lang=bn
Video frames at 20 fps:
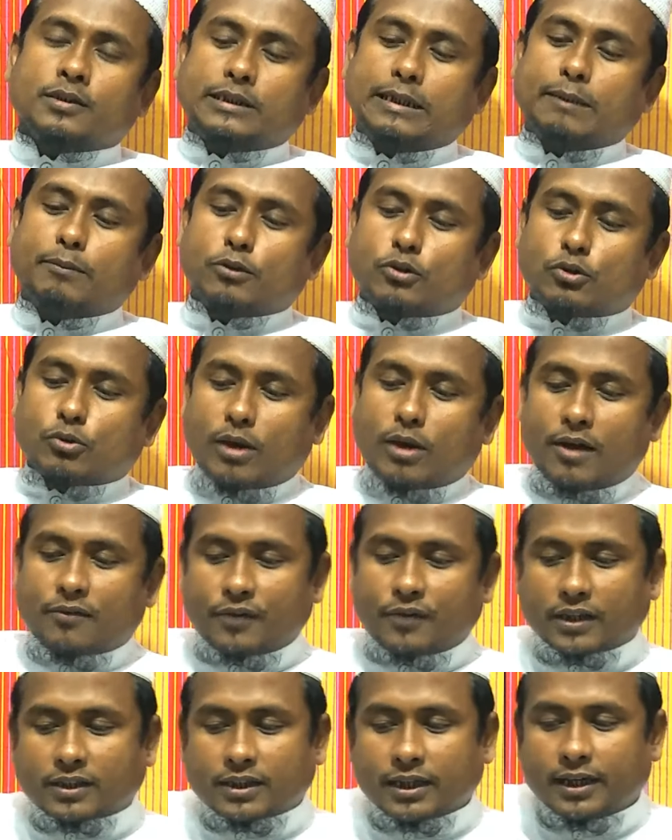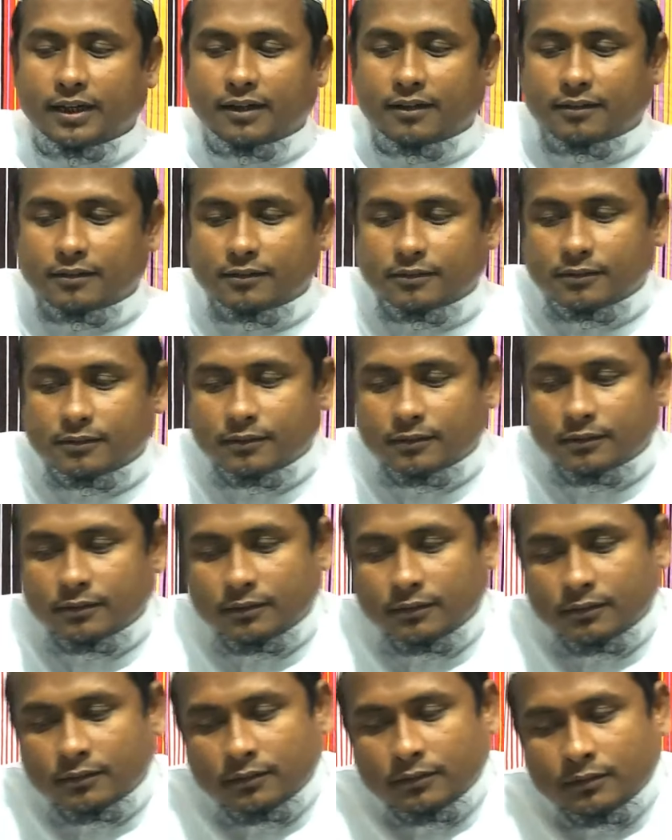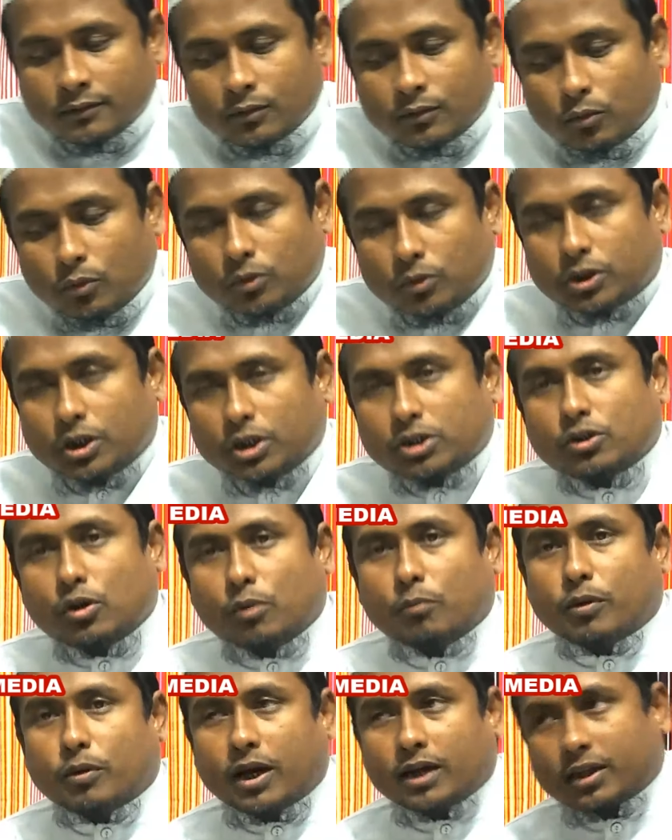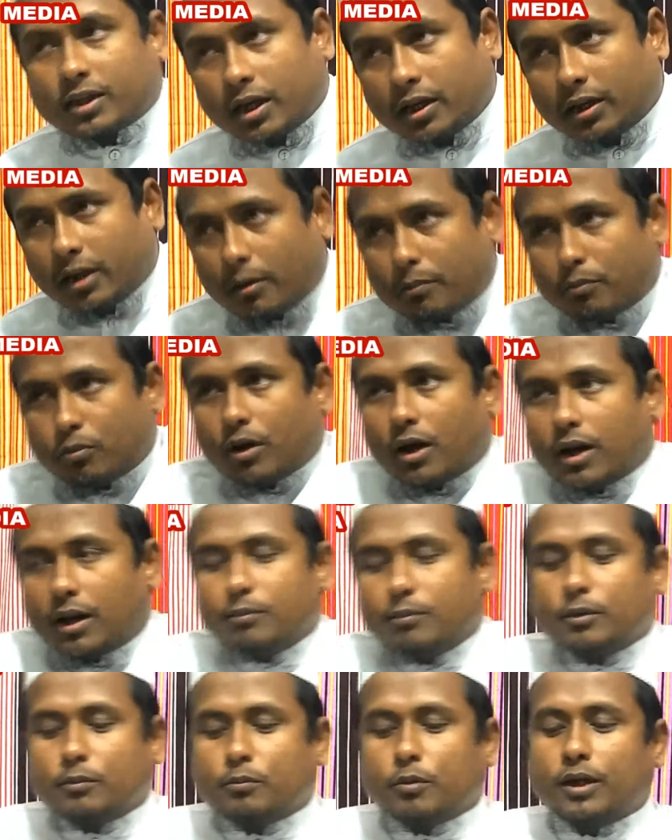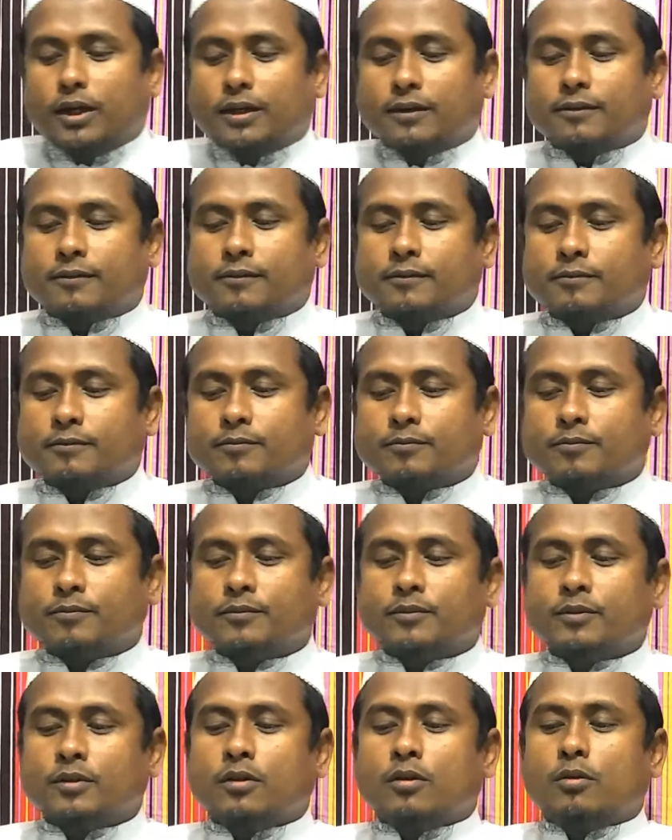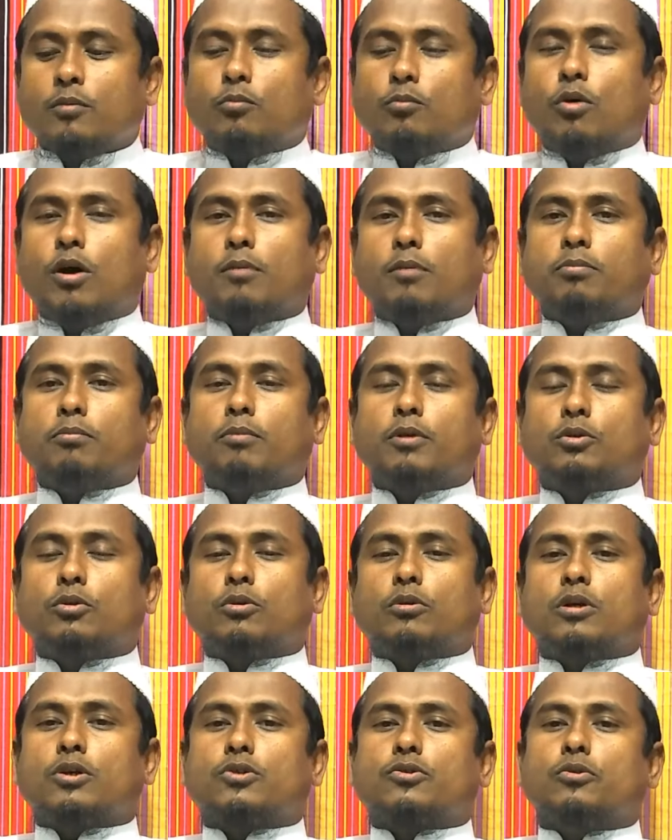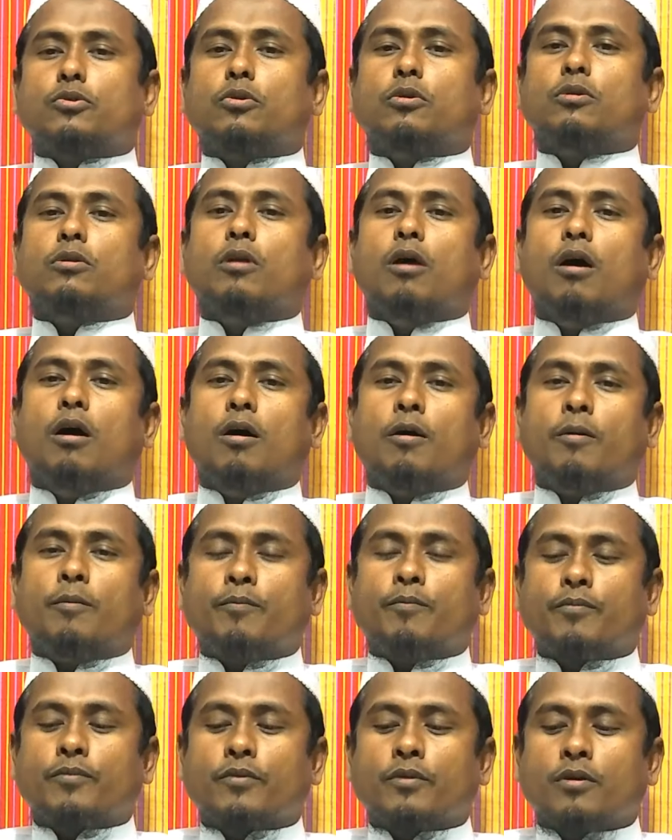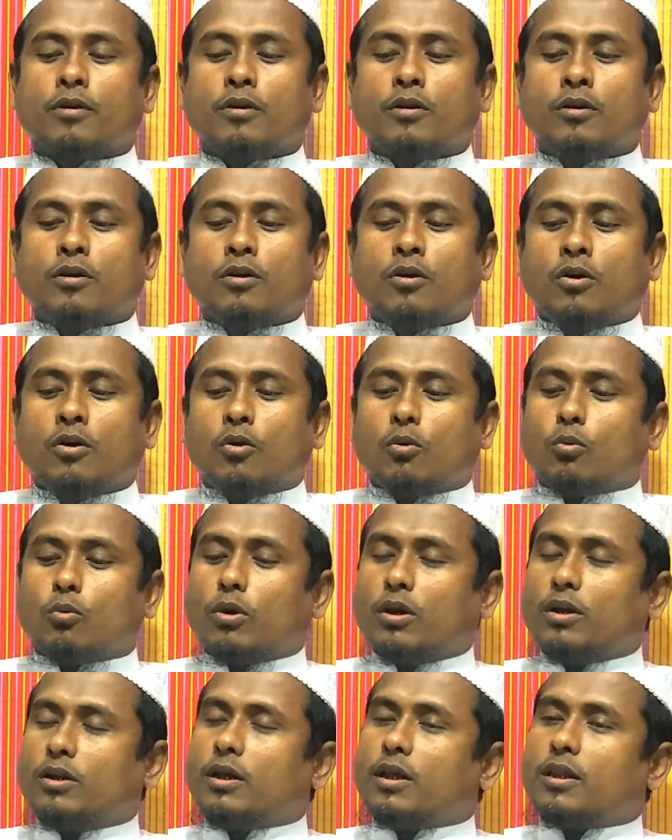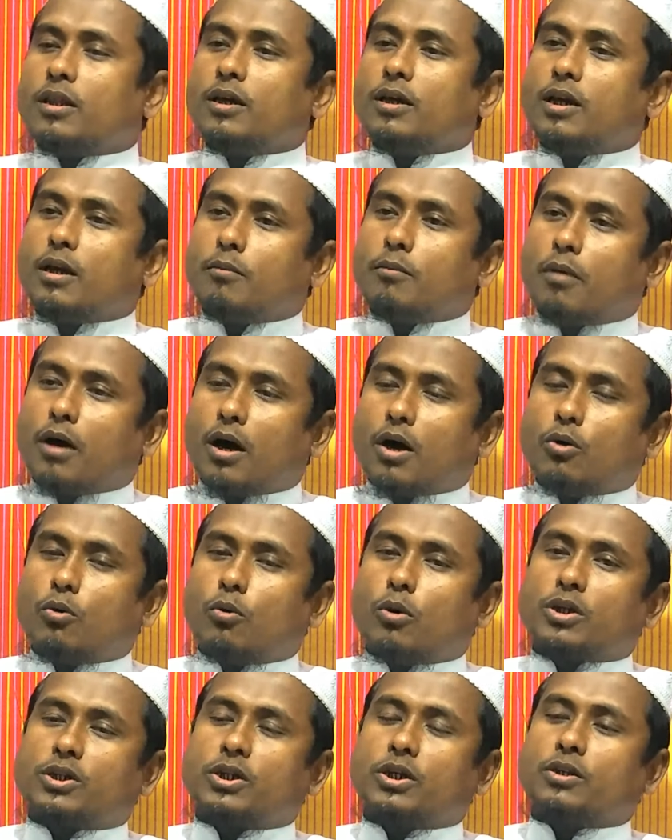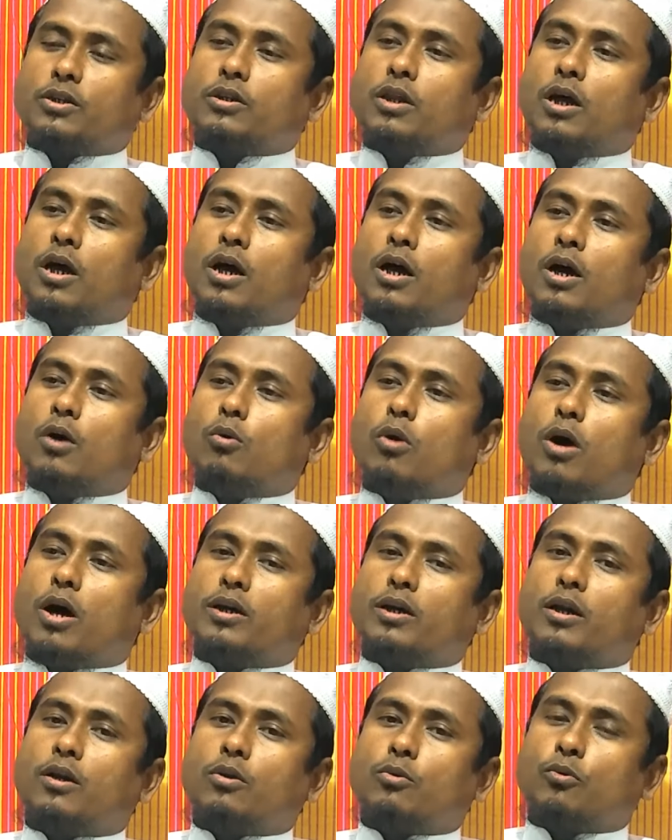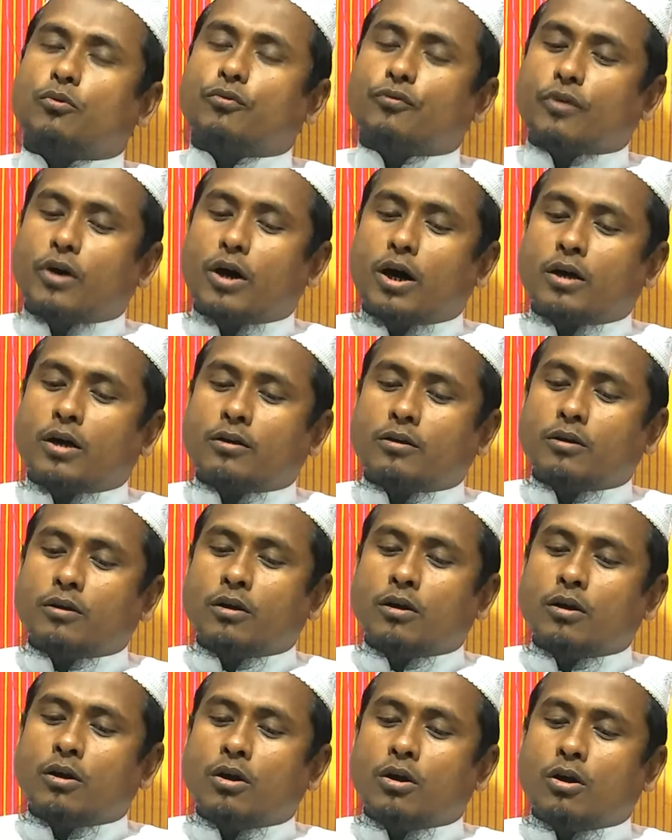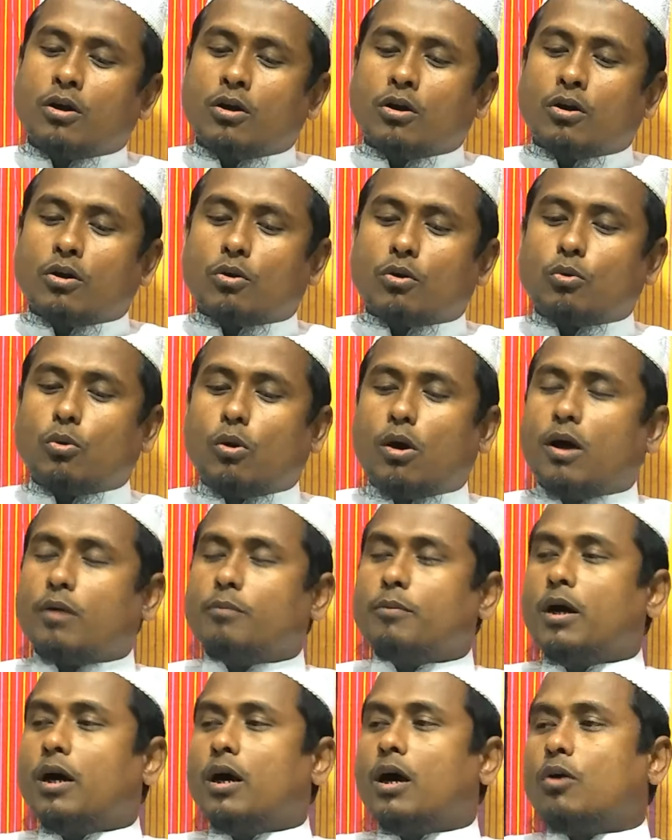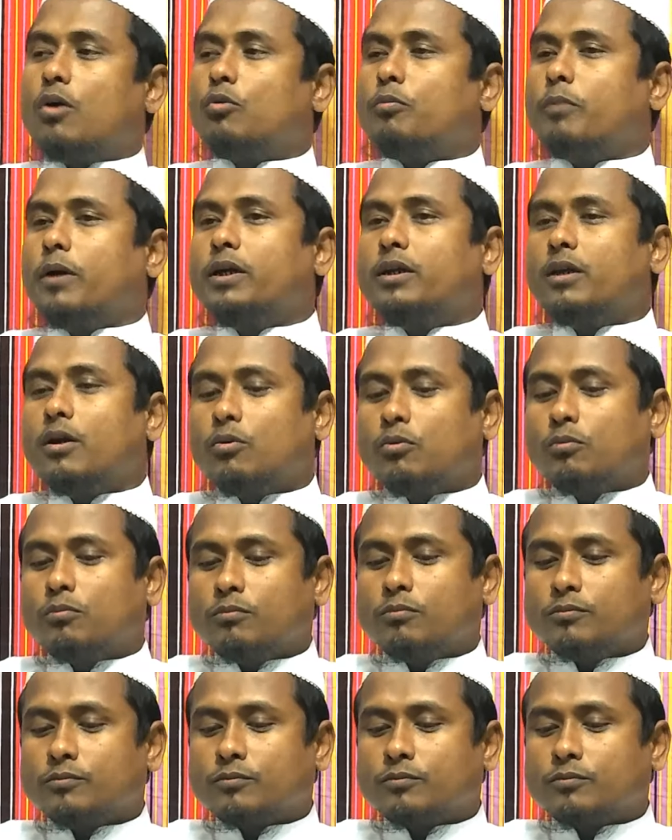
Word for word: যেমন সুরায় ফাথের উনত্রিশ নম্বর আয়তে আল্লাহ রাব্বুল আলমিন বলেন মোহাম্মদুর রসুল্লাহ والذين معه أشداء على الكفار رحماء بينهم